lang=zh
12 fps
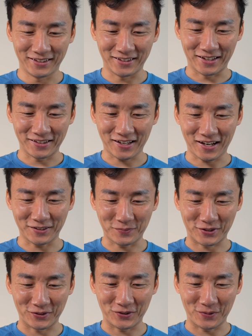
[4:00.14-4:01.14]
连它的
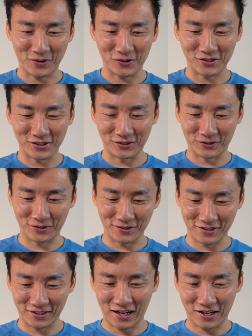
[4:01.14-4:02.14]
苹果标志都是
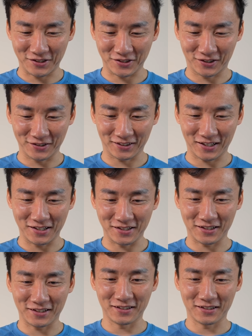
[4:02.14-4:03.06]
一大一小。你看一下，